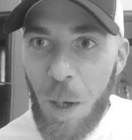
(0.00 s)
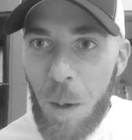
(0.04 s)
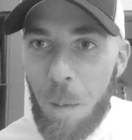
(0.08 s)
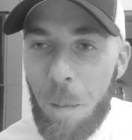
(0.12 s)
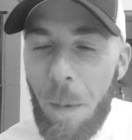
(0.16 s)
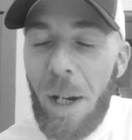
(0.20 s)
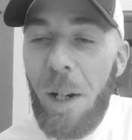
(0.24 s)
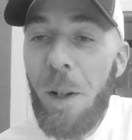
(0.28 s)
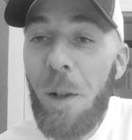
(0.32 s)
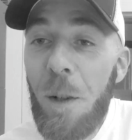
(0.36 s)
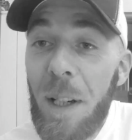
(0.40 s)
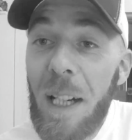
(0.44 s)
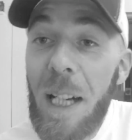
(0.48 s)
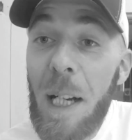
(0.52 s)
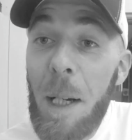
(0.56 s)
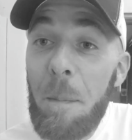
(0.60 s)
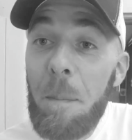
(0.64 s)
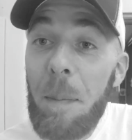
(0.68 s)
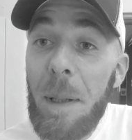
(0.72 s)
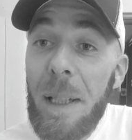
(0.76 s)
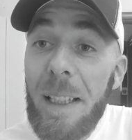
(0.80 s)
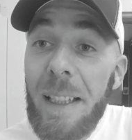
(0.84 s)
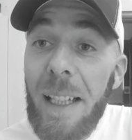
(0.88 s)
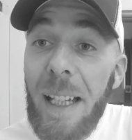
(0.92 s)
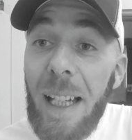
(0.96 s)
Ma non
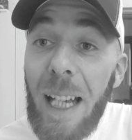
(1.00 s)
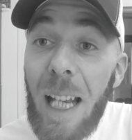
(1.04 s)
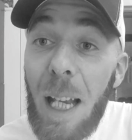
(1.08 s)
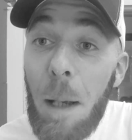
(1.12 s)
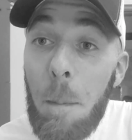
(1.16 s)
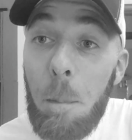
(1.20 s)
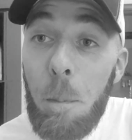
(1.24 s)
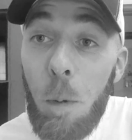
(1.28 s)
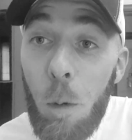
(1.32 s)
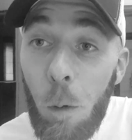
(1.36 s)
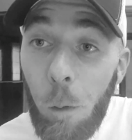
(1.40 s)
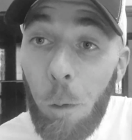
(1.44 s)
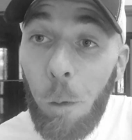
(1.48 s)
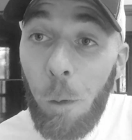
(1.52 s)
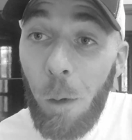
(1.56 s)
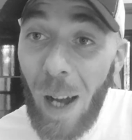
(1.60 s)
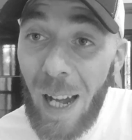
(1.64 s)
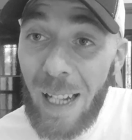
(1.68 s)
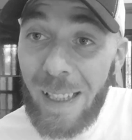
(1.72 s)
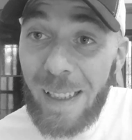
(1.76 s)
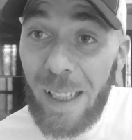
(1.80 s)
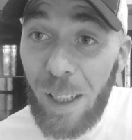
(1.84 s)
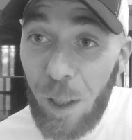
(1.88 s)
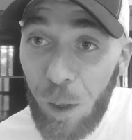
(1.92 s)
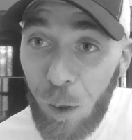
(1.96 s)
capite che più
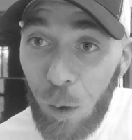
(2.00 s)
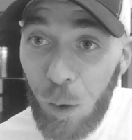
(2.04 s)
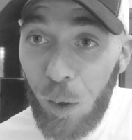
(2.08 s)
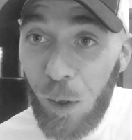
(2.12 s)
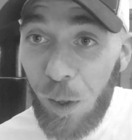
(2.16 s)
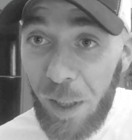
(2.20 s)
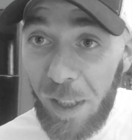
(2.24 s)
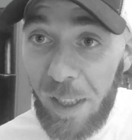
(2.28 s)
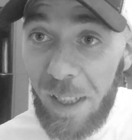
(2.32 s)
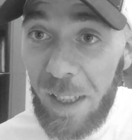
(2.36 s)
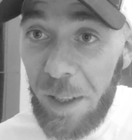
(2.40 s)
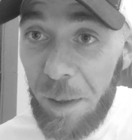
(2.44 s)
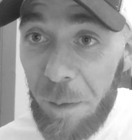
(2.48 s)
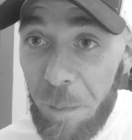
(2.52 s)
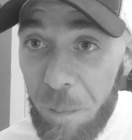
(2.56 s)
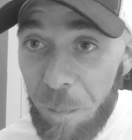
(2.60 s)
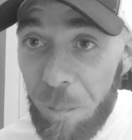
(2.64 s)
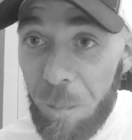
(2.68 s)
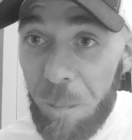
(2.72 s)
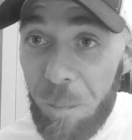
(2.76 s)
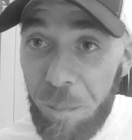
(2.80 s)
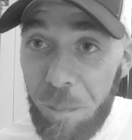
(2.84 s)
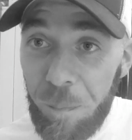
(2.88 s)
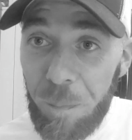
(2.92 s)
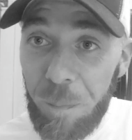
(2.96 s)
fate così
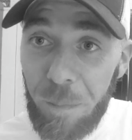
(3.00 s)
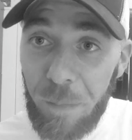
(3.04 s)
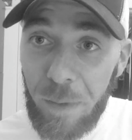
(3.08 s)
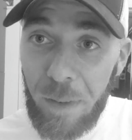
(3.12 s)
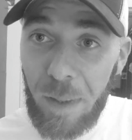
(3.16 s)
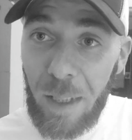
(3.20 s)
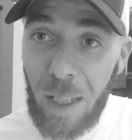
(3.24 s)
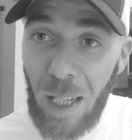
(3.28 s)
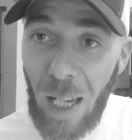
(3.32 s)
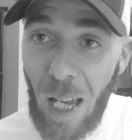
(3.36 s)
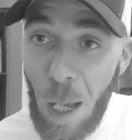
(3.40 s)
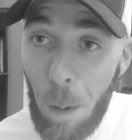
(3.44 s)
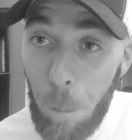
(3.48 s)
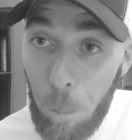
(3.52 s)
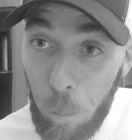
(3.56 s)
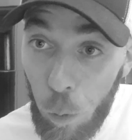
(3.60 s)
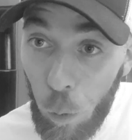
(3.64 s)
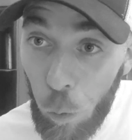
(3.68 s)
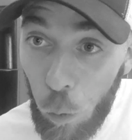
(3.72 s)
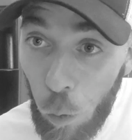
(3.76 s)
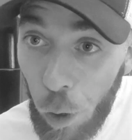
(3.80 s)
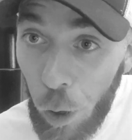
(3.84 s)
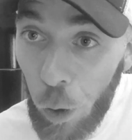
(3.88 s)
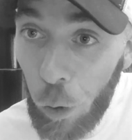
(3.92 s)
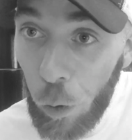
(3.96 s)
e
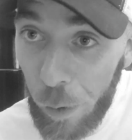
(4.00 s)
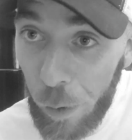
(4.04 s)
più noi